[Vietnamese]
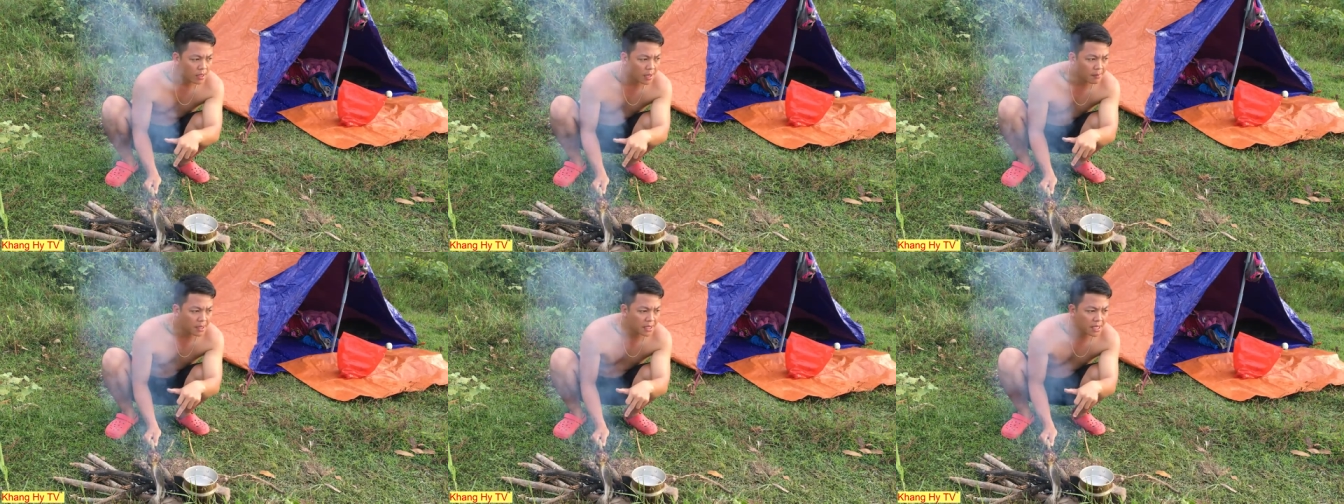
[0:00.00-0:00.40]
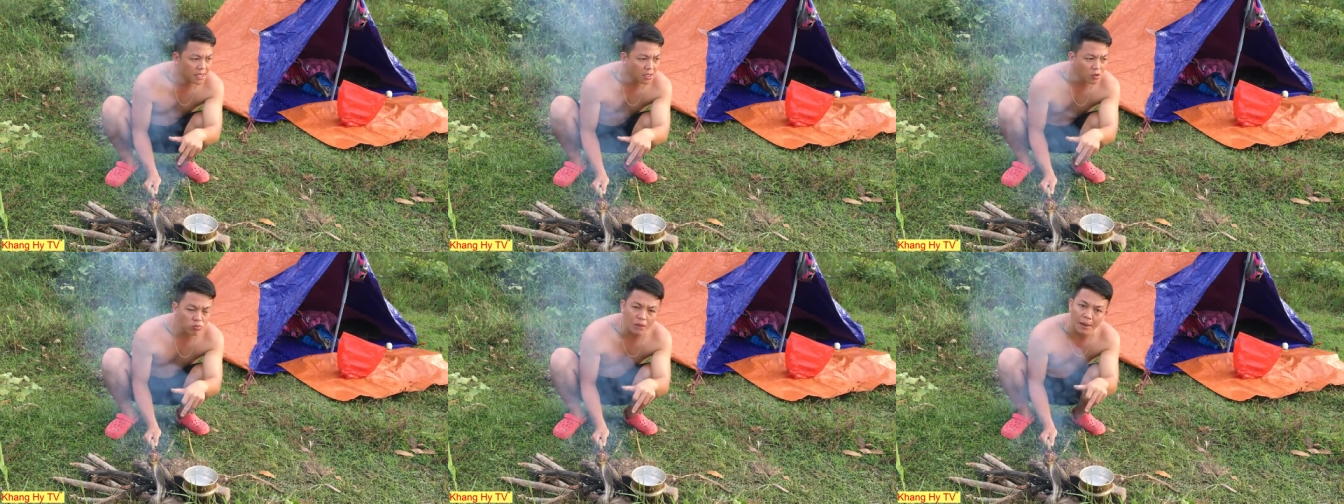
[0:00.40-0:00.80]
là mình
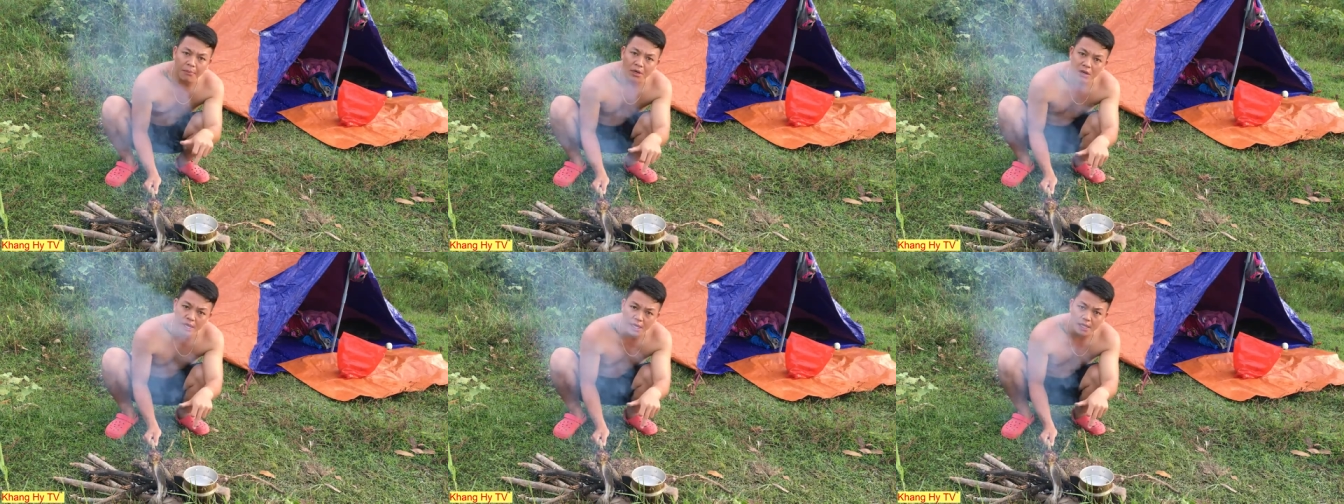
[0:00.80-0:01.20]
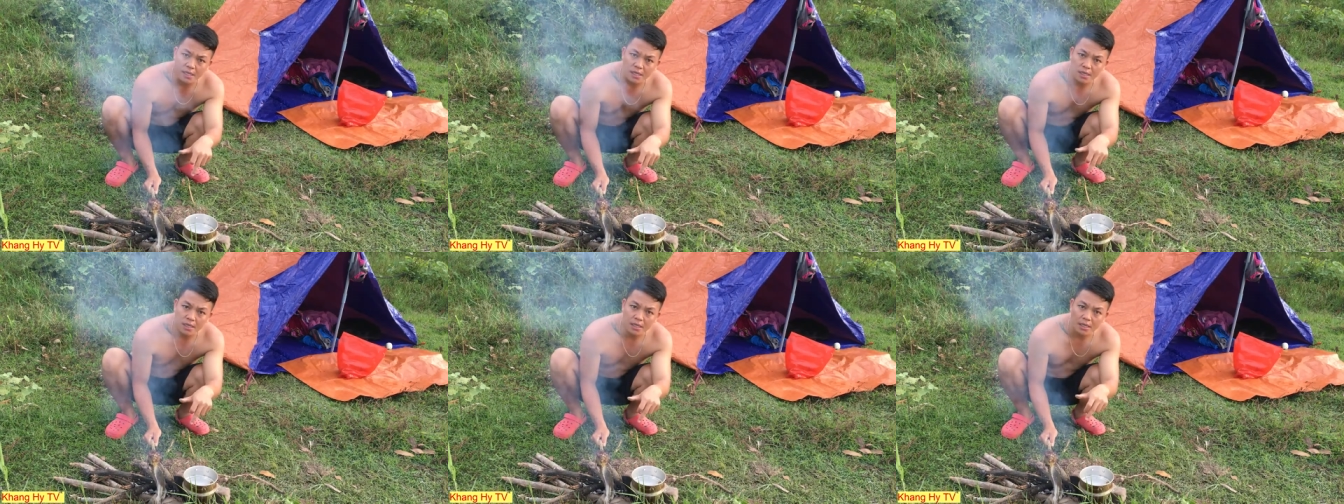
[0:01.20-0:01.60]
đi đến lúc tám rưỡi
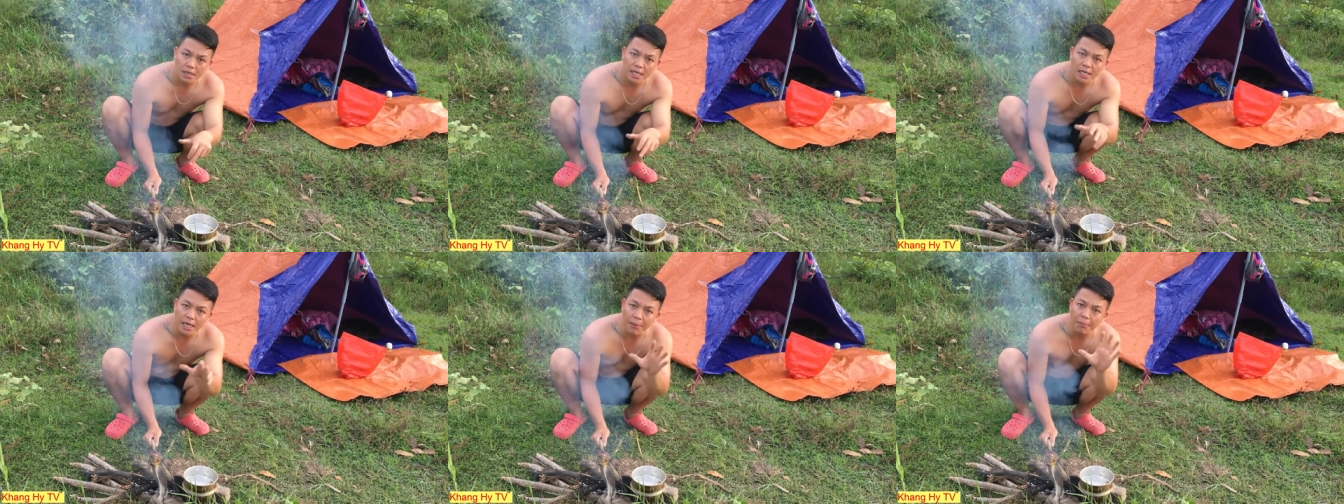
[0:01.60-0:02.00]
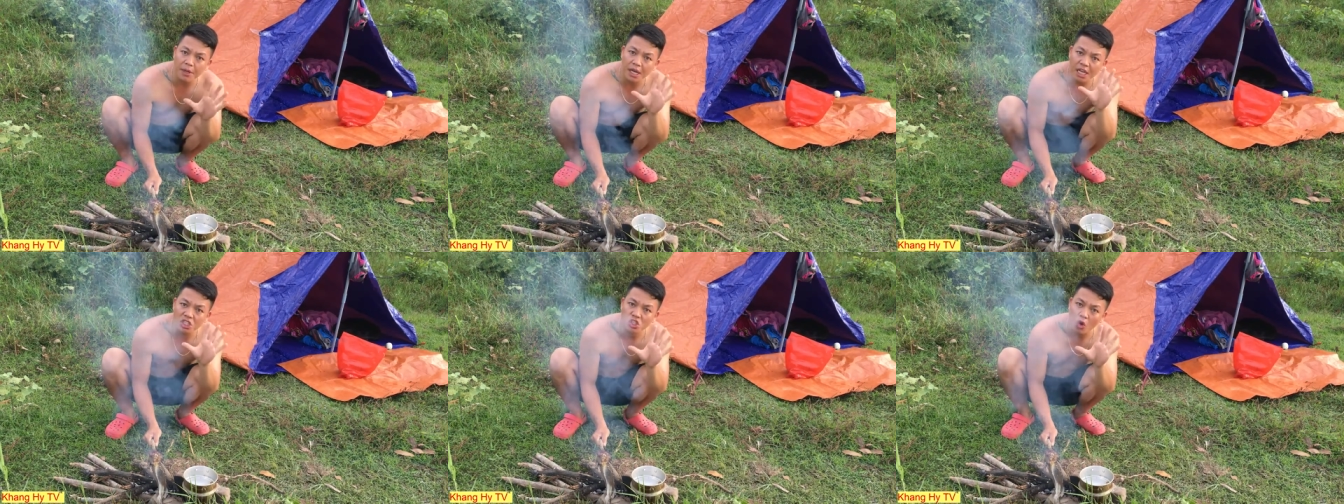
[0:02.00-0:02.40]
đi
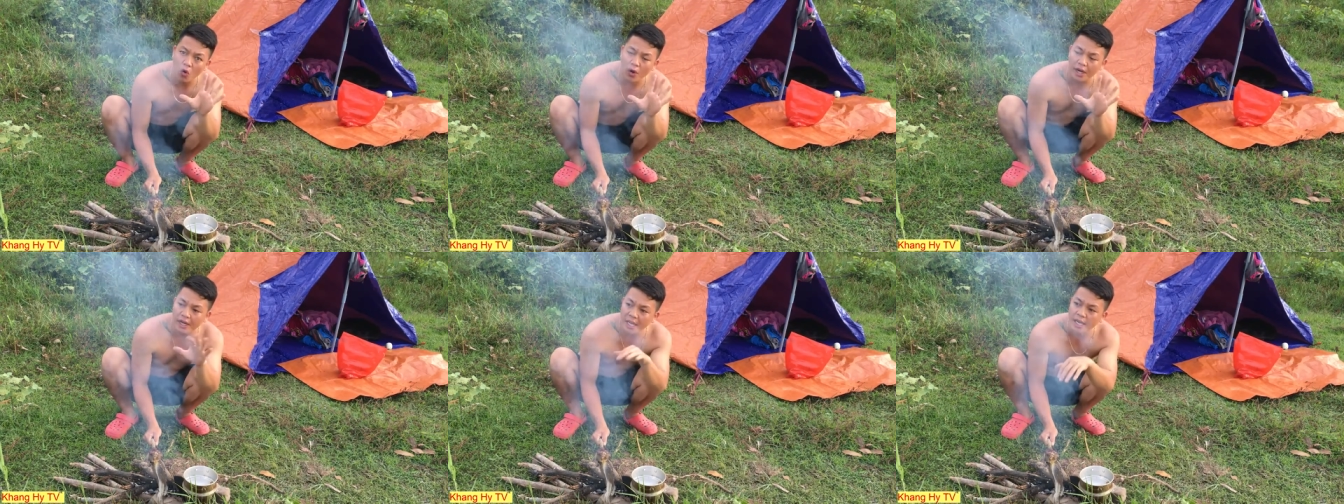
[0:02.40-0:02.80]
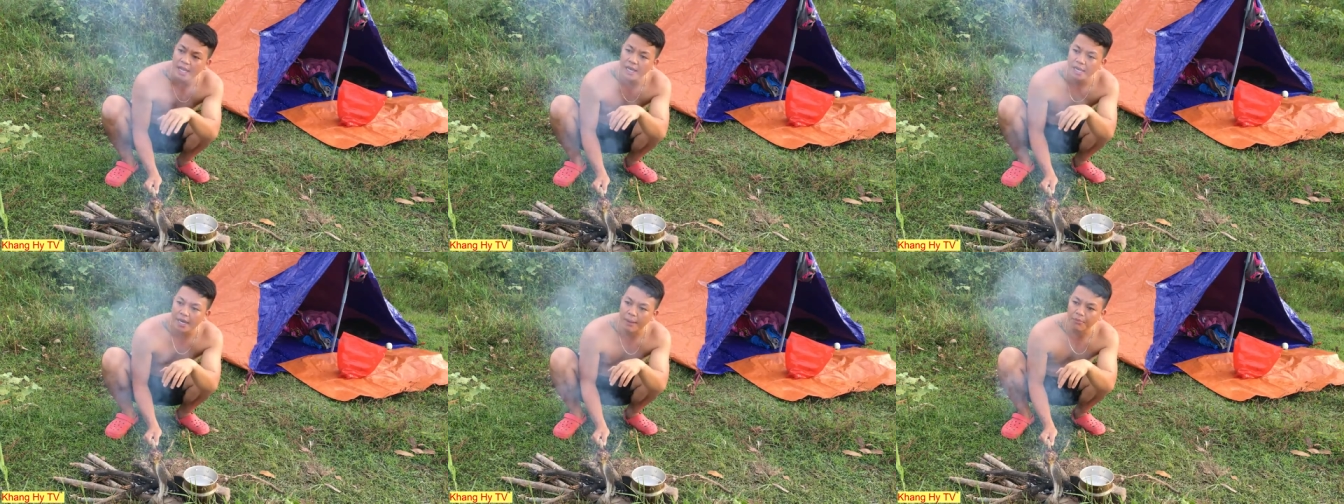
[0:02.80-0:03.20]
50 cây số để lên
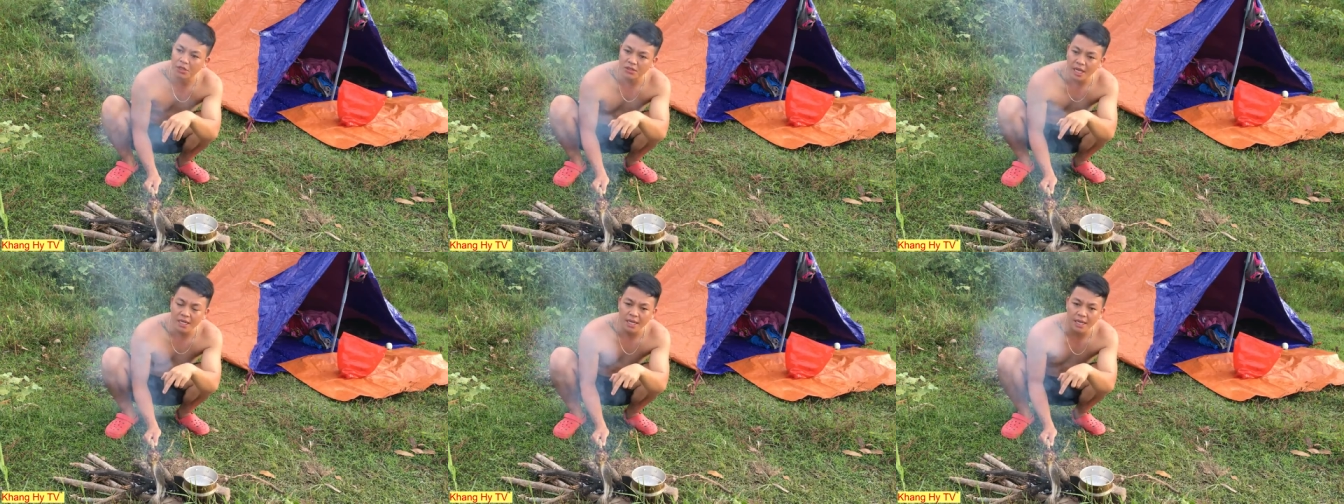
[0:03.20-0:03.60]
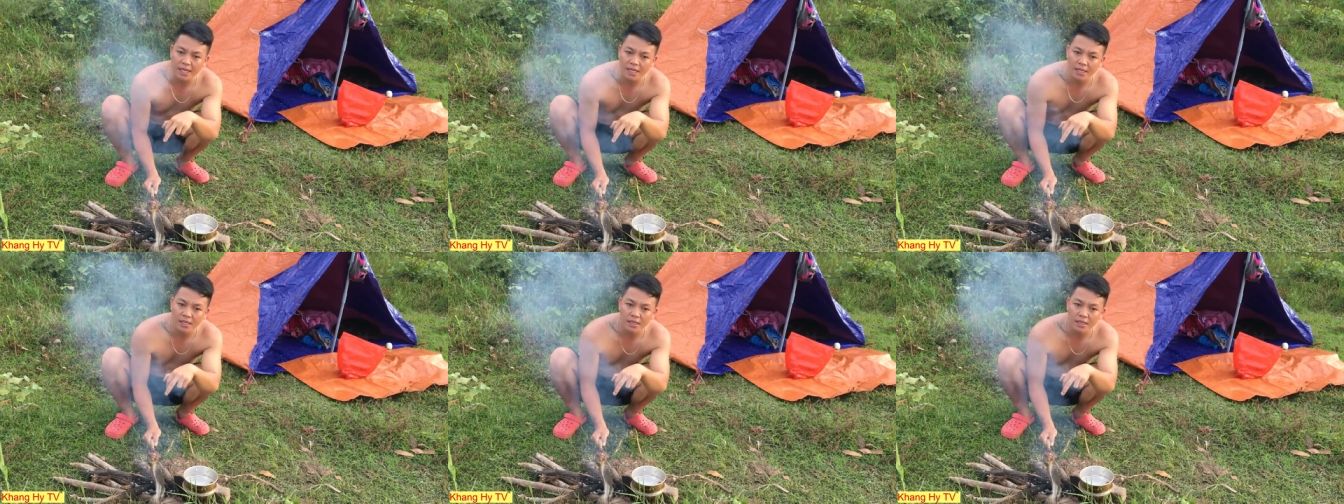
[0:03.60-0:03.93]
đây để làm thử thách này